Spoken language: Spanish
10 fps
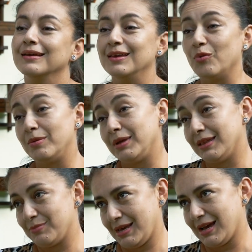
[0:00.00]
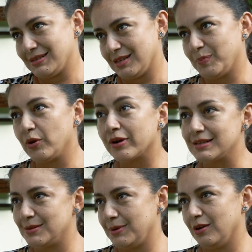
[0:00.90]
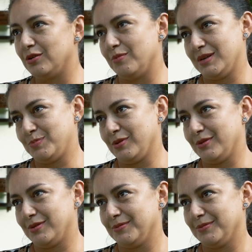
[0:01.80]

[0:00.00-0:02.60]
Igualmente en mi casa, espero recibirlos lo más pronto.